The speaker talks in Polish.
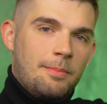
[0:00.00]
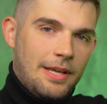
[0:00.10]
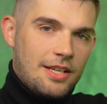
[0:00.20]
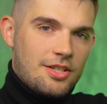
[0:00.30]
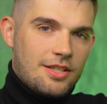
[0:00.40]

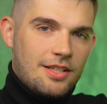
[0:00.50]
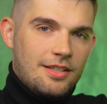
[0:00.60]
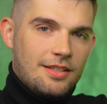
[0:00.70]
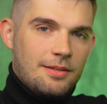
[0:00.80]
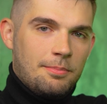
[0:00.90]

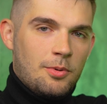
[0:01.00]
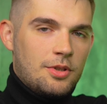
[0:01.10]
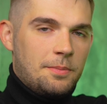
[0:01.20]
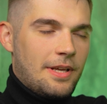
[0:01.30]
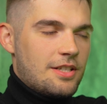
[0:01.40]
Pierwszy
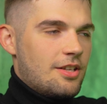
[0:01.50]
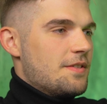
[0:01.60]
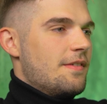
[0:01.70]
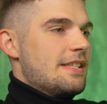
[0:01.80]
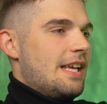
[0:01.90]
punkt, pierwsze
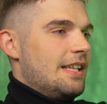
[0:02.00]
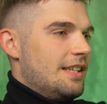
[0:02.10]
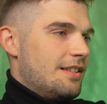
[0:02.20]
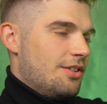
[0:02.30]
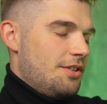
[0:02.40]

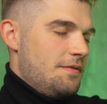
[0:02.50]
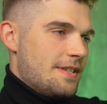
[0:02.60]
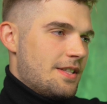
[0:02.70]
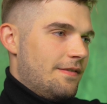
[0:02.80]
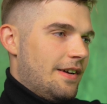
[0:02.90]
rozwiązanie to
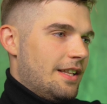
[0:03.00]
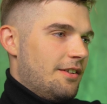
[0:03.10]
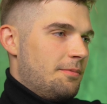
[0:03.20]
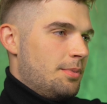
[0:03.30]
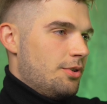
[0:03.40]
inwestowanie
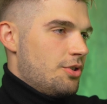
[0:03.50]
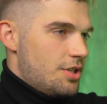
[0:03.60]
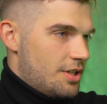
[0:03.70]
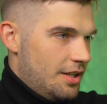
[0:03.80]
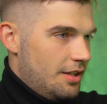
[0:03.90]
w
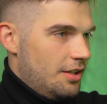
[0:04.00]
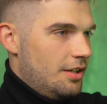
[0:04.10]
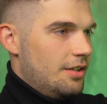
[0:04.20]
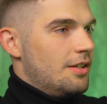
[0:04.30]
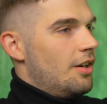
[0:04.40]
pożyczki
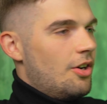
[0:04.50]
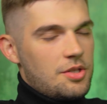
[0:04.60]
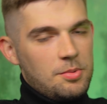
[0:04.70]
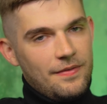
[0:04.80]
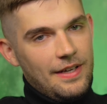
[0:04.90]
i
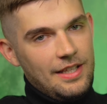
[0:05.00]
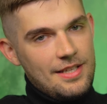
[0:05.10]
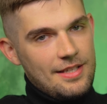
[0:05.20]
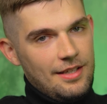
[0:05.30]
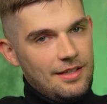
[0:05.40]
otrzymywanie
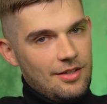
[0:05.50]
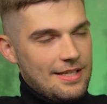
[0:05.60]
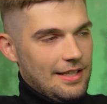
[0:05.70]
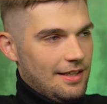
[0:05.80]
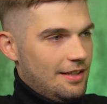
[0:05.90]
z nich
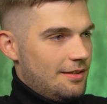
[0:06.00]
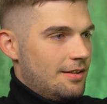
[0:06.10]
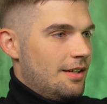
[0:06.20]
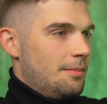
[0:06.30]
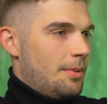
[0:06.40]
odsetek.
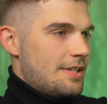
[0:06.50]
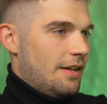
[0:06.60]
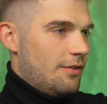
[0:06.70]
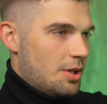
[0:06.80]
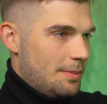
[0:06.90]

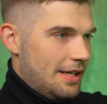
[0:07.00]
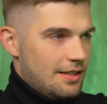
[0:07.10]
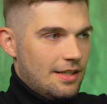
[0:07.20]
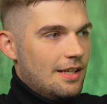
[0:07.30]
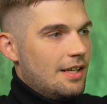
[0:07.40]
Prosta forma,
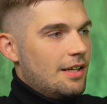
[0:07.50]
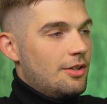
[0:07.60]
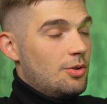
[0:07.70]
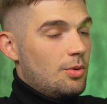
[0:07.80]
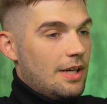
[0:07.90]

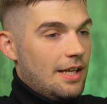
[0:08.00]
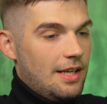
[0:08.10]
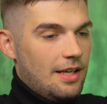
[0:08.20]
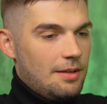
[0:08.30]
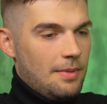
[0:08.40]

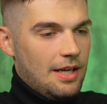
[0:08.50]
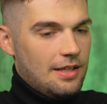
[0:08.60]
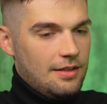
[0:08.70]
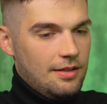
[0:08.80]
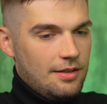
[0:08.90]
która
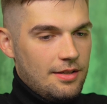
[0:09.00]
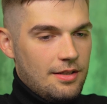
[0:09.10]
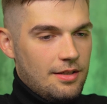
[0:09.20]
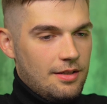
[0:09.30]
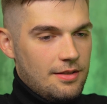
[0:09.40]
ma
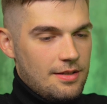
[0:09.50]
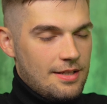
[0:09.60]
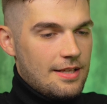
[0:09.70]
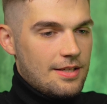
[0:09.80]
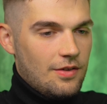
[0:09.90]
y,
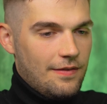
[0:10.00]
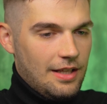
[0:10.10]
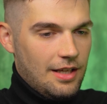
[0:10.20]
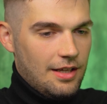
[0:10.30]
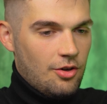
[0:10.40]

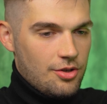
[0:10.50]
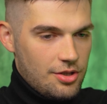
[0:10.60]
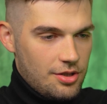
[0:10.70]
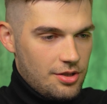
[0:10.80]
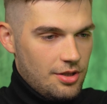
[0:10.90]
zdecydowanie
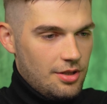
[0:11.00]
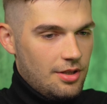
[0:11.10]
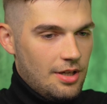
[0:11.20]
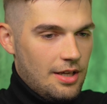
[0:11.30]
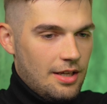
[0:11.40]
korzyści